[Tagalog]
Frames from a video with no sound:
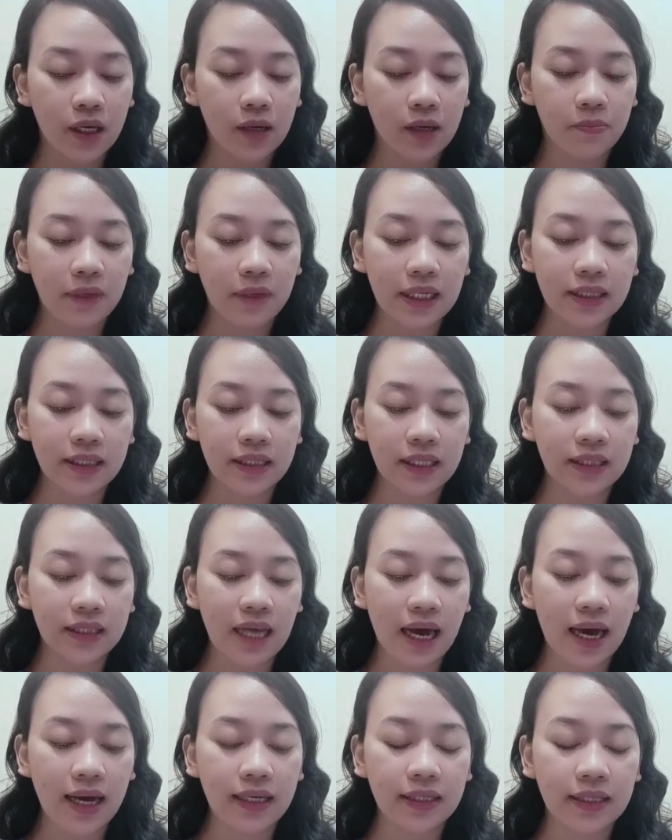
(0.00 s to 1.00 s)
building
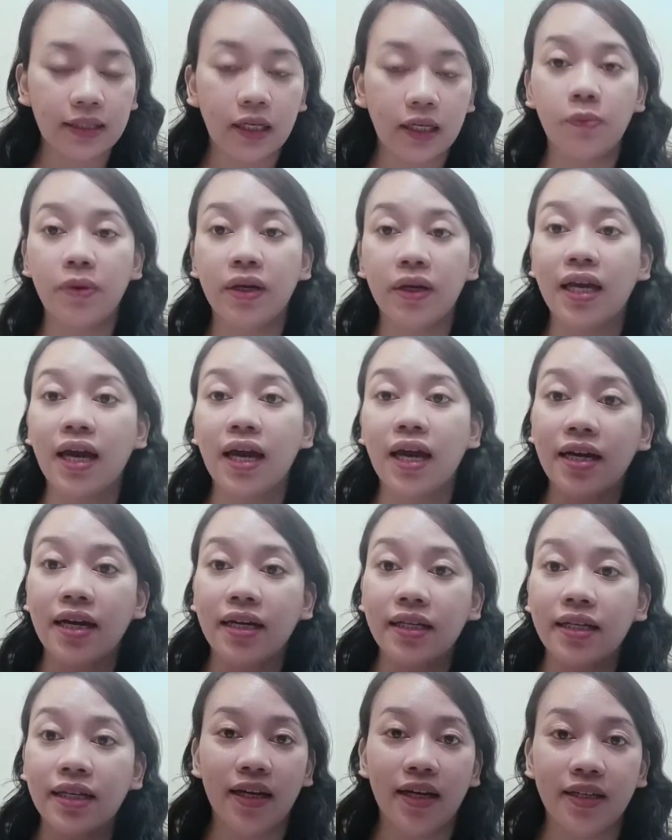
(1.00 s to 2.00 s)
dahil daw
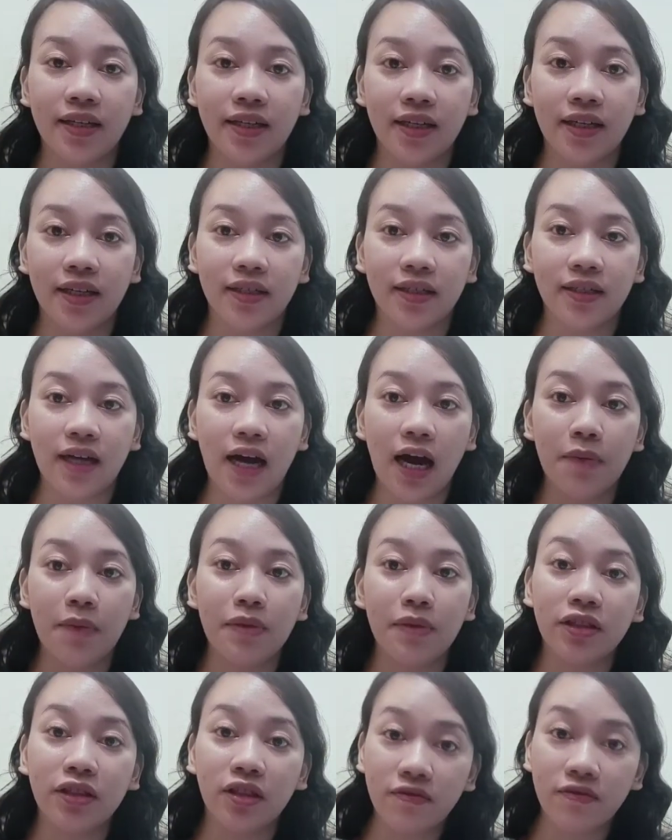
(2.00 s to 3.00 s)
binayaran na ng
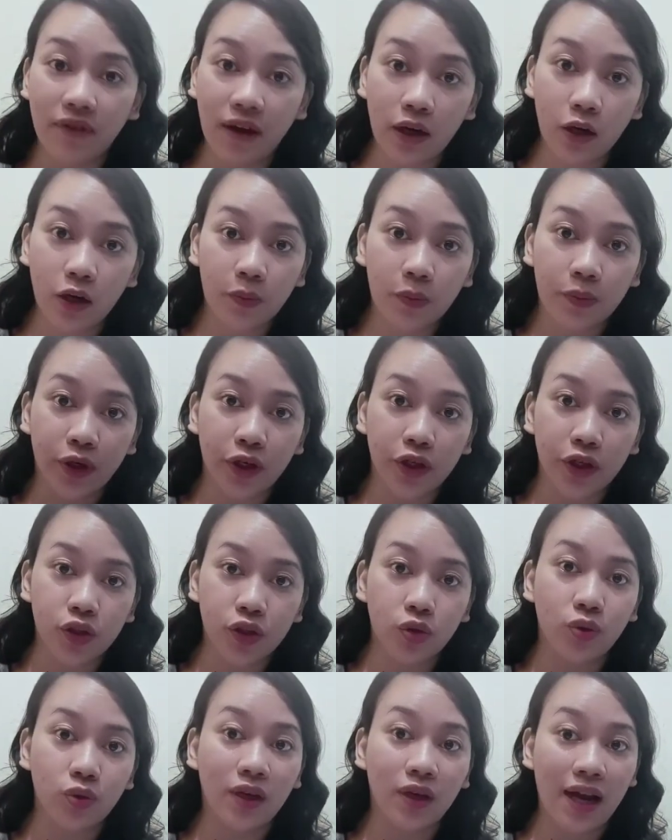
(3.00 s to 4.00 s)
aming developer
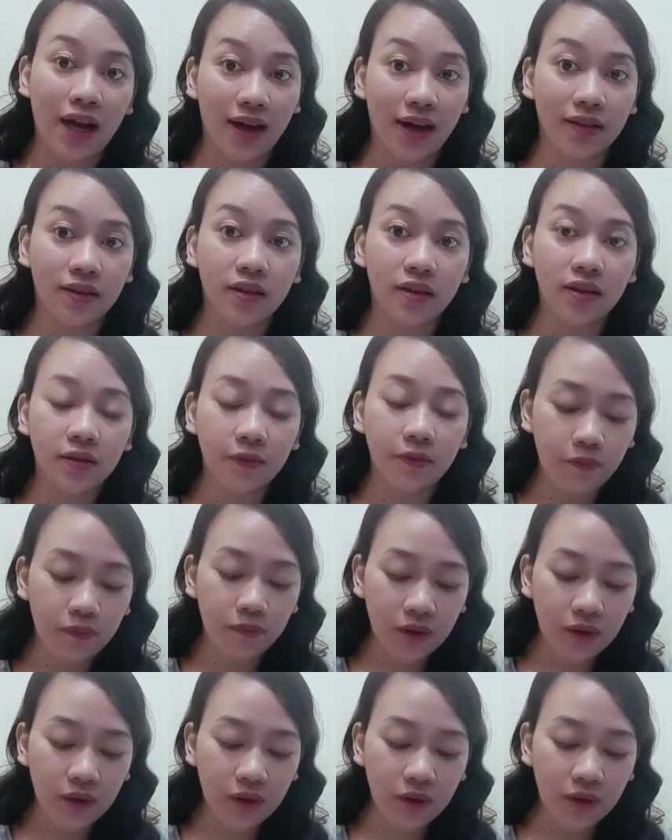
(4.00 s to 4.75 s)
yung land.